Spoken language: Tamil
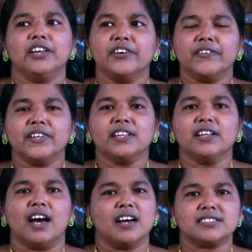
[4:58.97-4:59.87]
இவர் வந்து
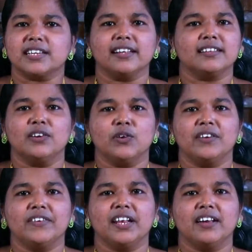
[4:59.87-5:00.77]
நாசிரியத்தில்
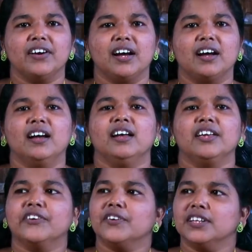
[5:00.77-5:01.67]
உள்ளவன் இல்லவா
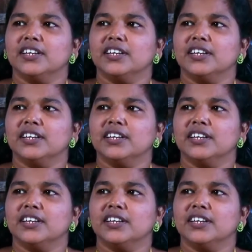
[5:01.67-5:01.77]
இவர் வந்து